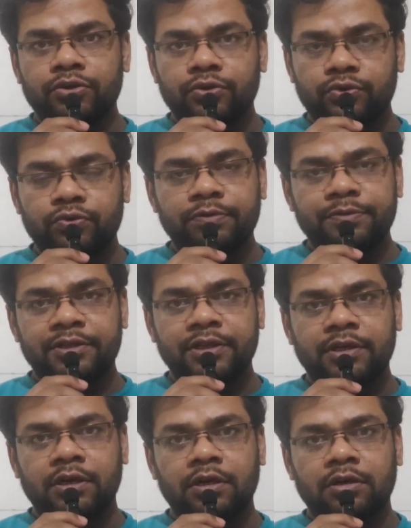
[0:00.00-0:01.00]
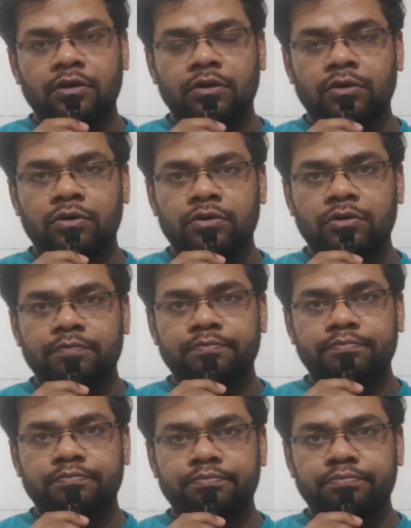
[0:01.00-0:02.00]
यूट्यूब ने भी देखा और
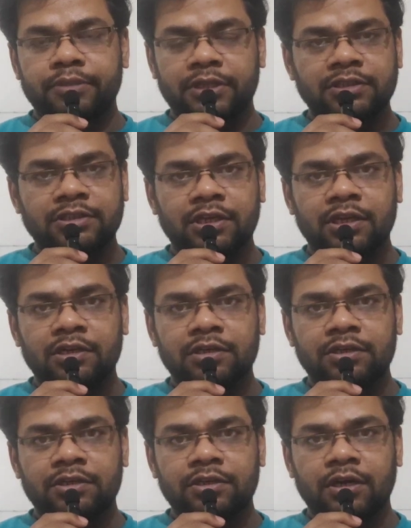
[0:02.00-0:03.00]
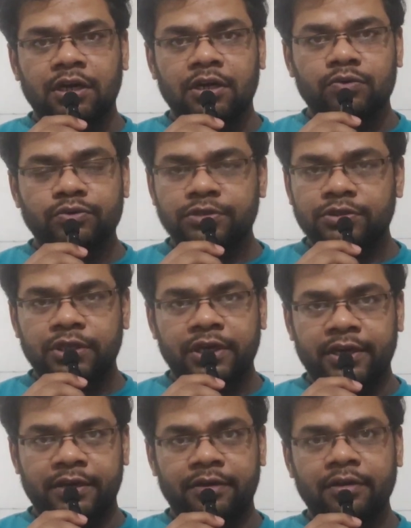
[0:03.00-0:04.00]
पता चला कि हाँ कुछ
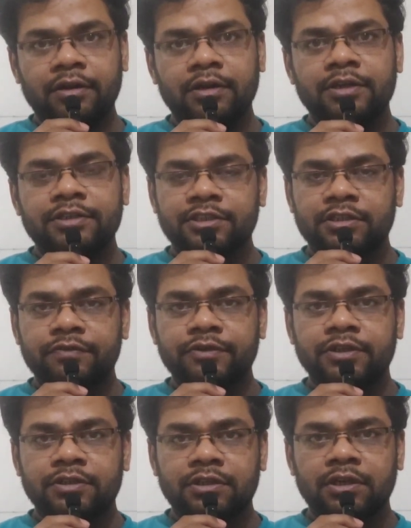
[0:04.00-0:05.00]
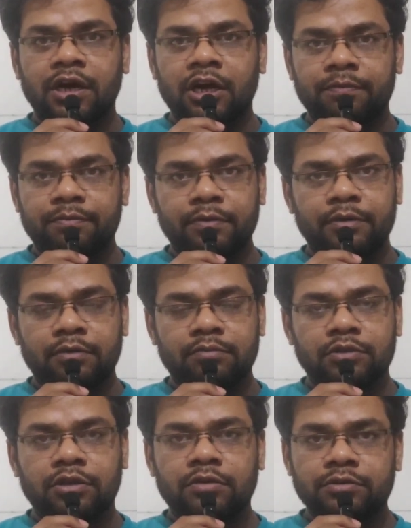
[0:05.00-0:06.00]
है इसकी वजह से एम
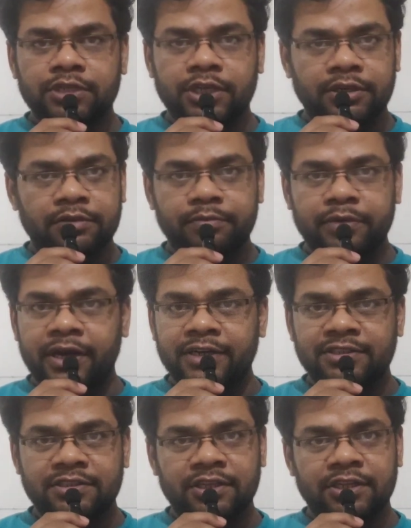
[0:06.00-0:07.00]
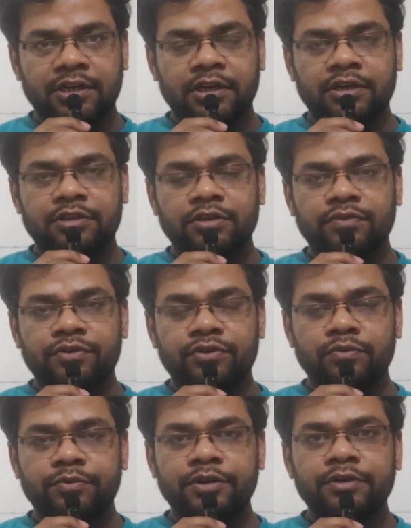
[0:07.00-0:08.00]
डाउन था चैनल में एड्स नहीं आ रहे थे
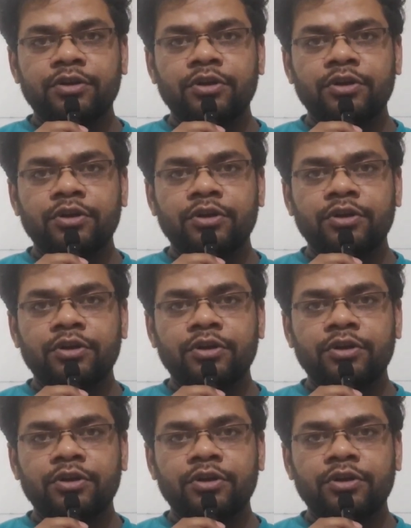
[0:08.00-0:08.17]
वीडियो में